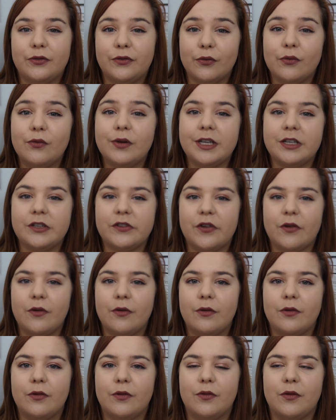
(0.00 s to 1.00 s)
dont les gens,
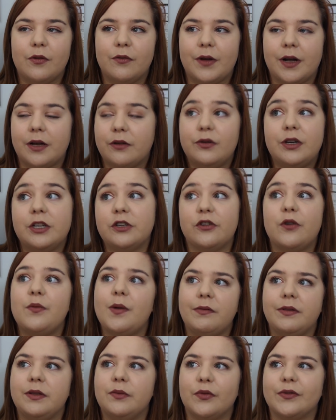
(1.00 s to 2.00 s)
euh, enfin que les gens
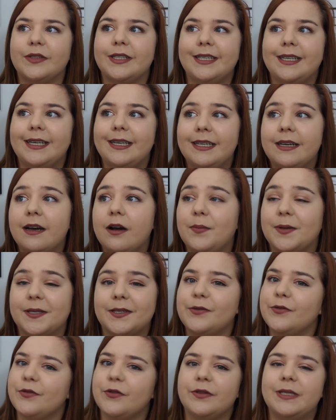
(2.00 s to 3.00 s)
m'avaient demandé de lire
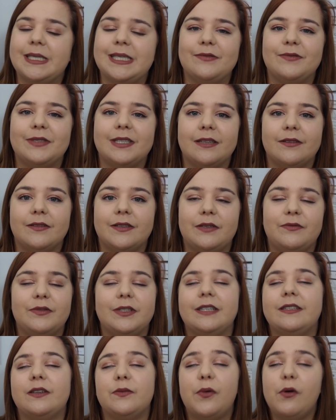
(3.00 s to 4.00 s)
parce que si vous, si vous
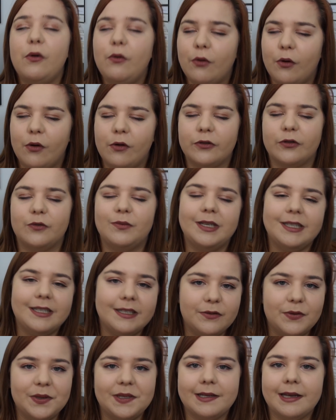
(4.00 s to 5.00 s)
n'étiez pas au courant en
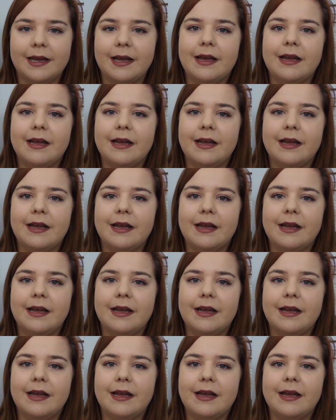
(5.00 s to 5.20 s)
2018,